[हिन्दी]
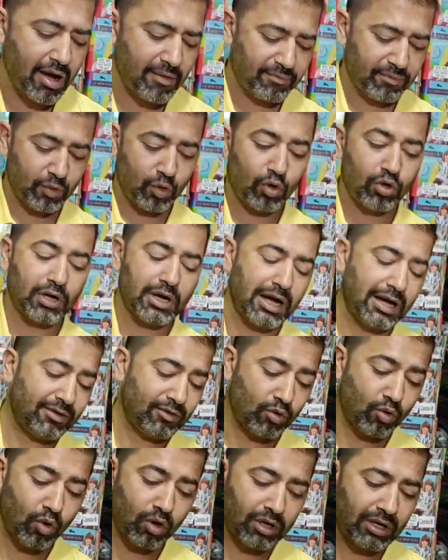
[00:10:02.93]
आप और हाँ
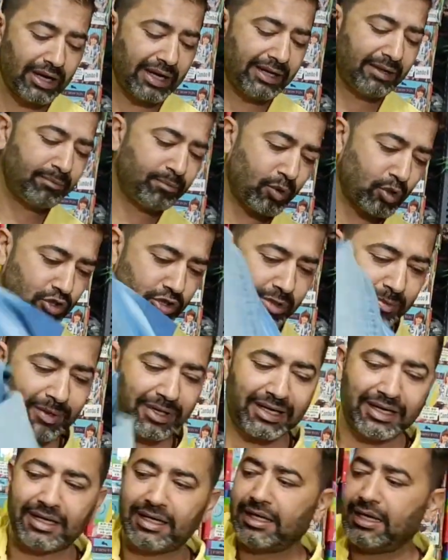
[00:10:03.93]
ऑनलाइन
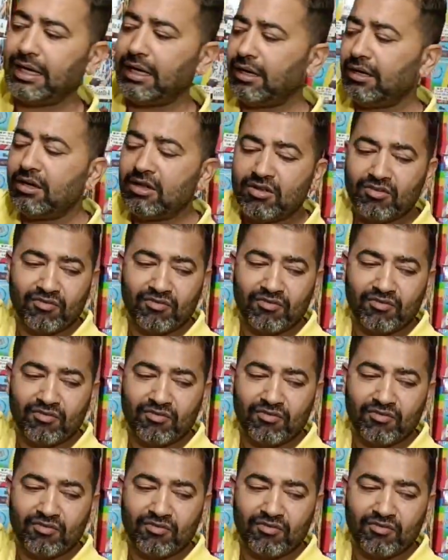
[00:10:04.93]
पॉसिबल नहीं है